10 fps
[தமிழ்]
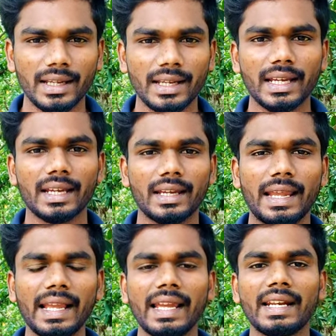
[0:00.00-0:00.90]
இங்கே
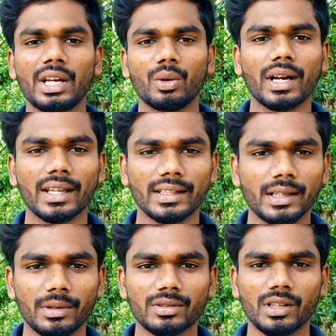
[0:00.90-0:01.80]
எங்கே இன்டர்வியூ இன்டர்வியூ நடக்குது
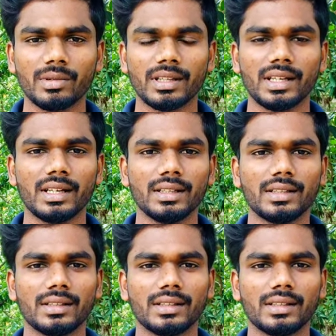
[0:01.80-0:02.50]
அப்படின்னு சொல்லி பார்த்தீங்கன்னா